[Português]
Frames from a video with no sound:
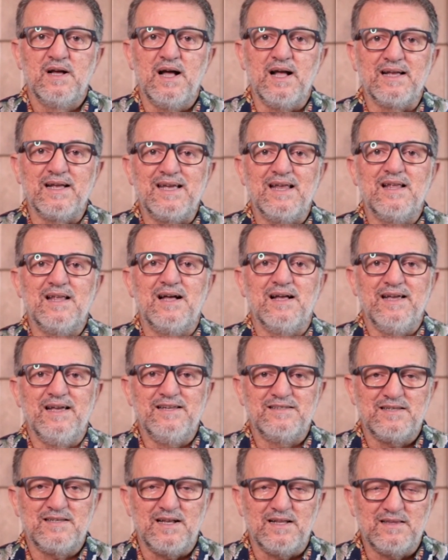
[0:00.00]
aquela
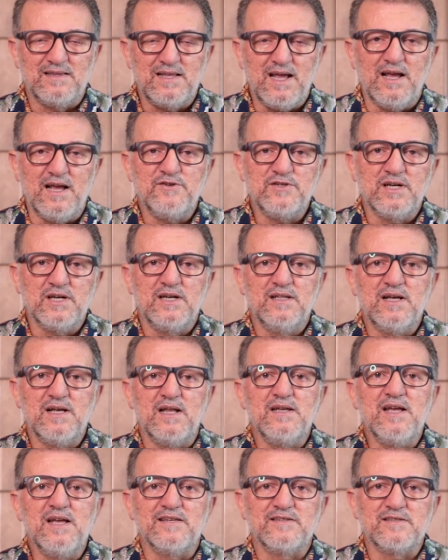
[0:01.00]
estratégia que
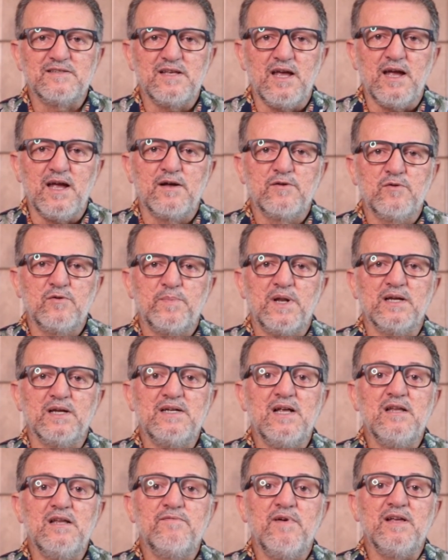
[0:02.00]
daria certo para
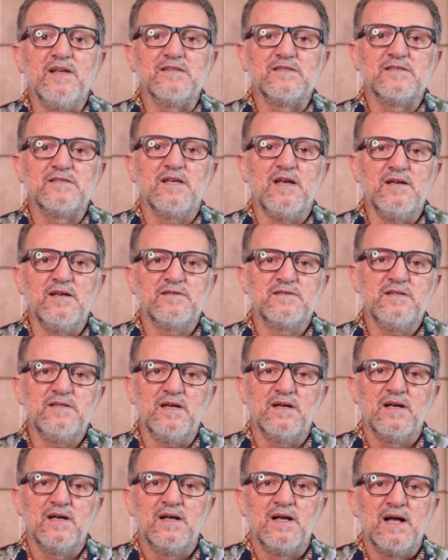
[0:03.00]
que ele vencesse